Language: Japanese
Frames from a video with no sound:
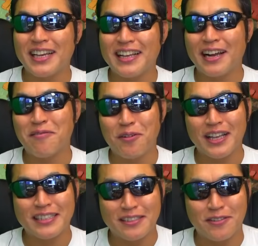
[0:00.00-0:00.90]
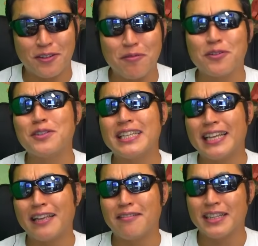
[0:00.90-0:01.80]
ながら冒険することも当然
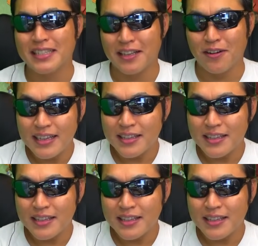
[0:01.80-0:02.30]
できるんですけど、